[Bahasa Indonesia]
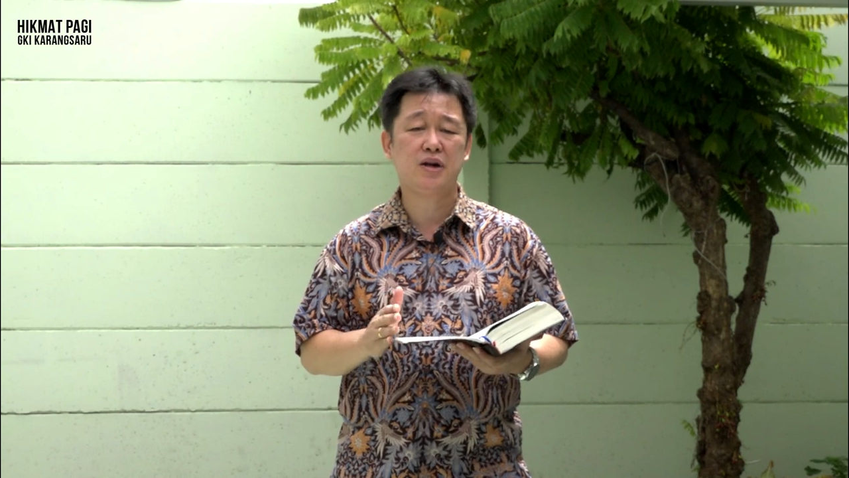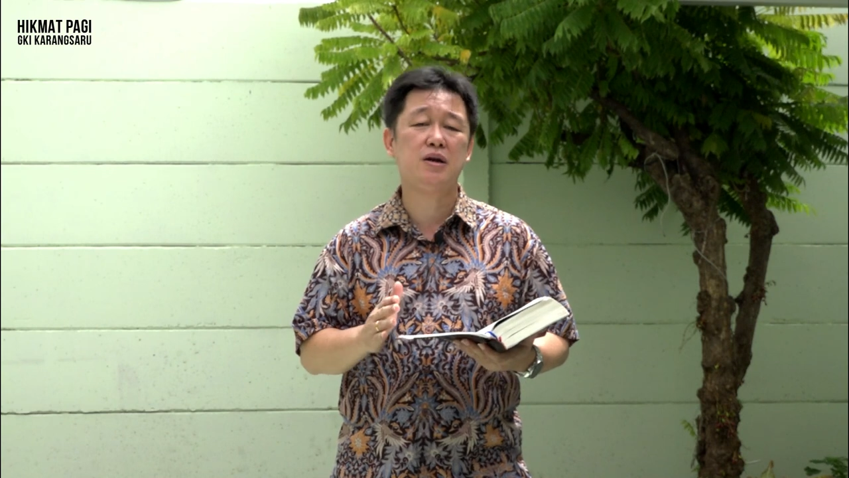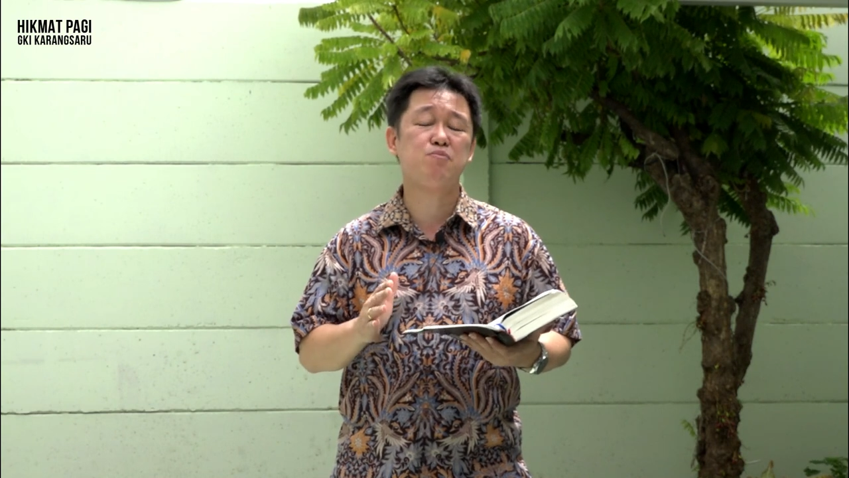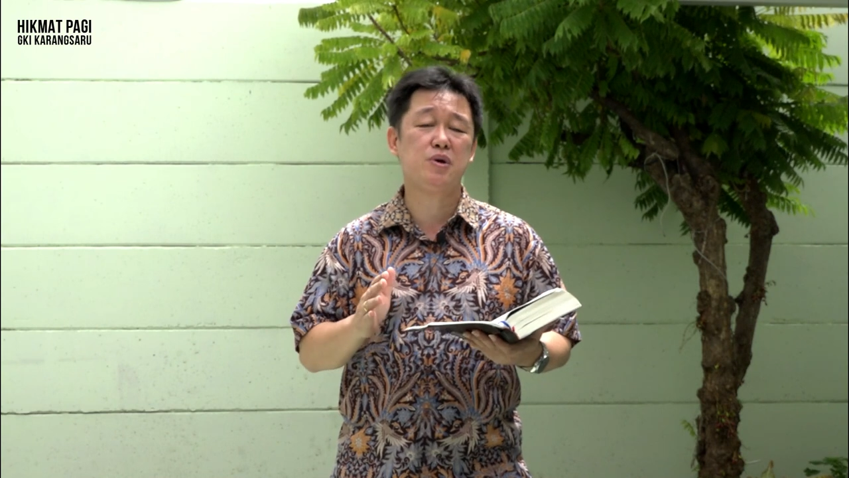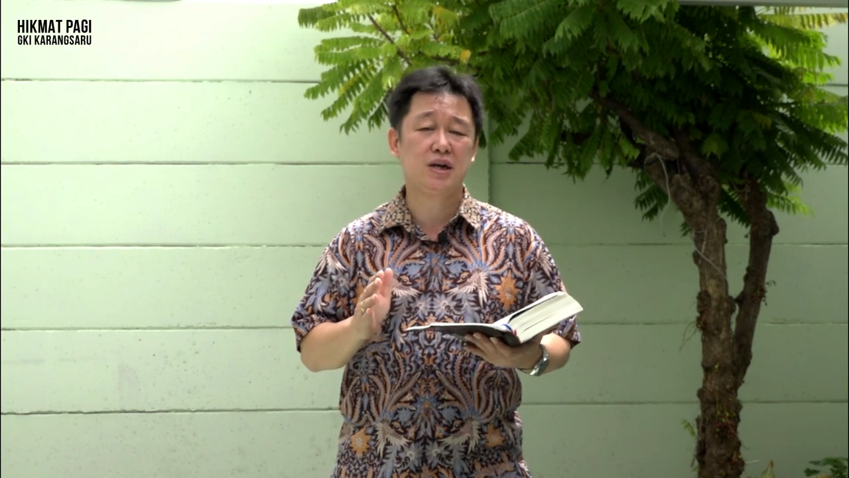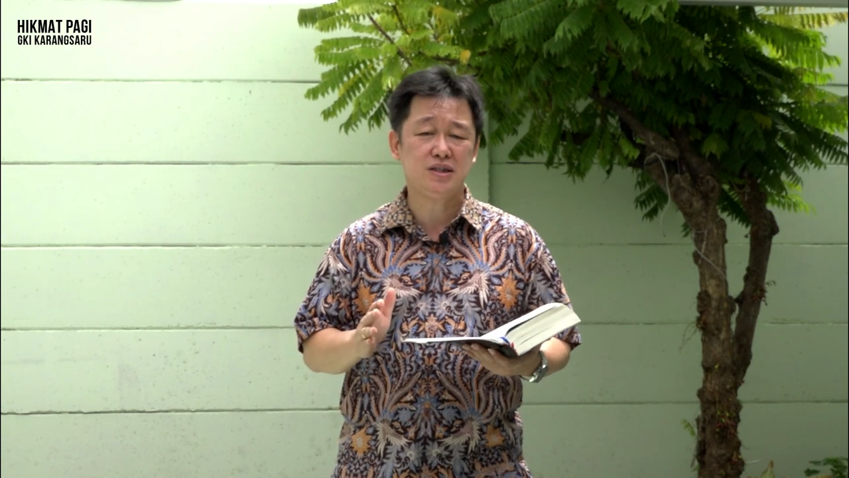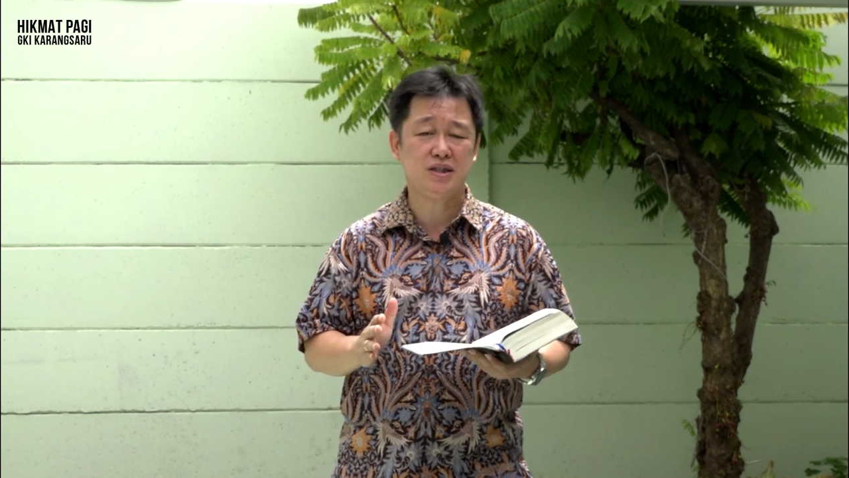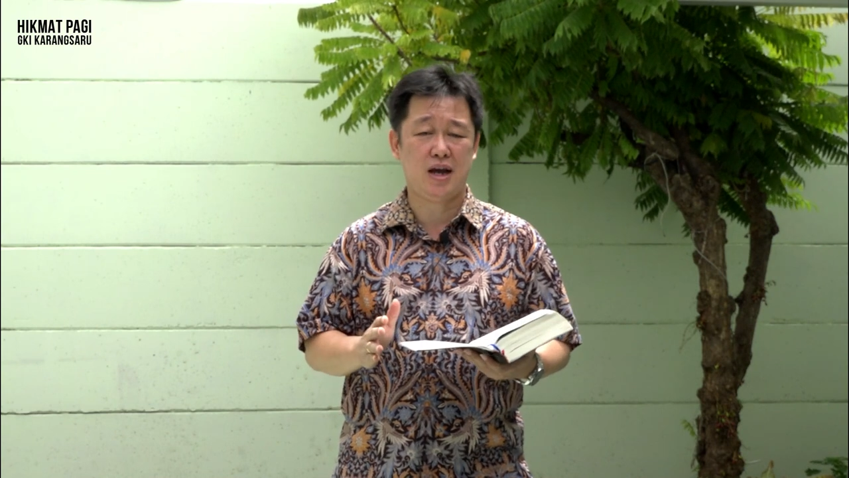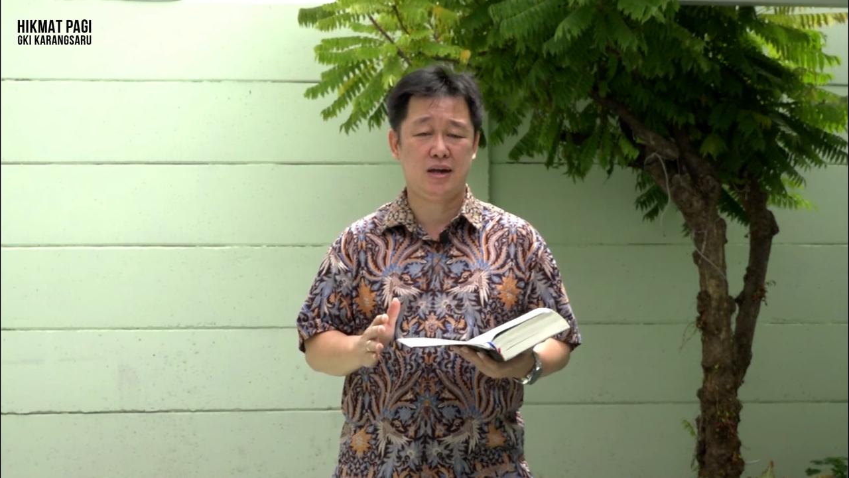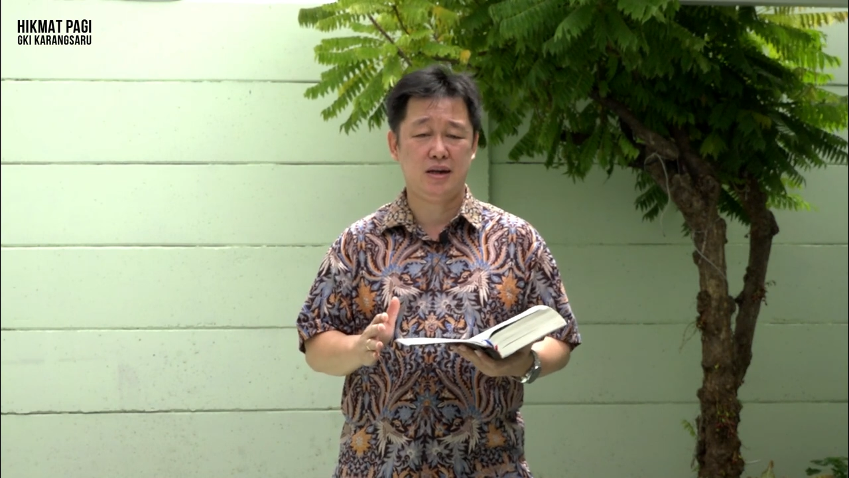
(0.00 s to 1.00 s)
dan
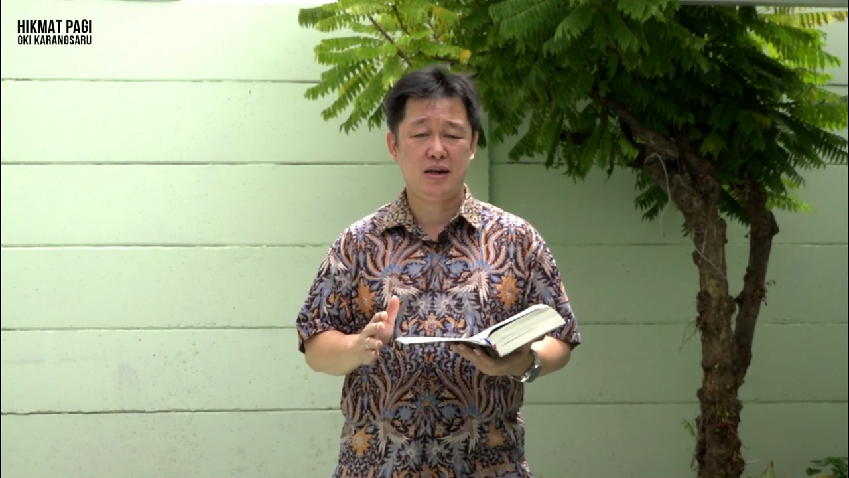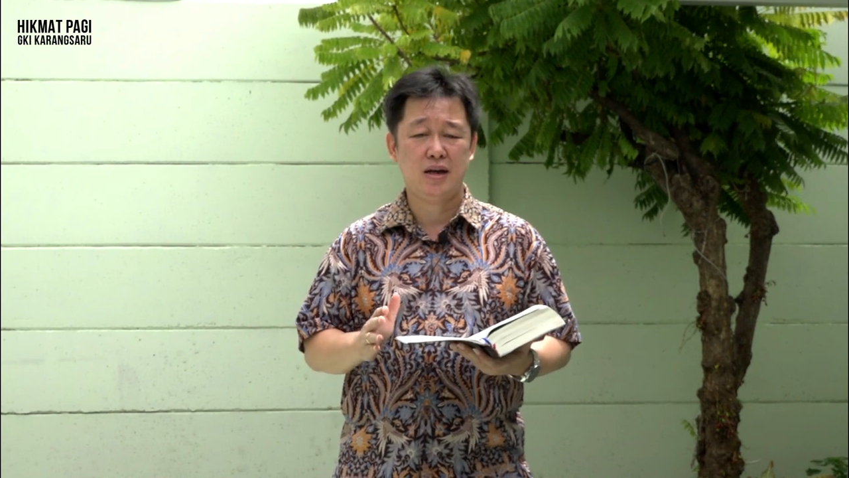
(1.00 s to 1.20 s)
pekerjaan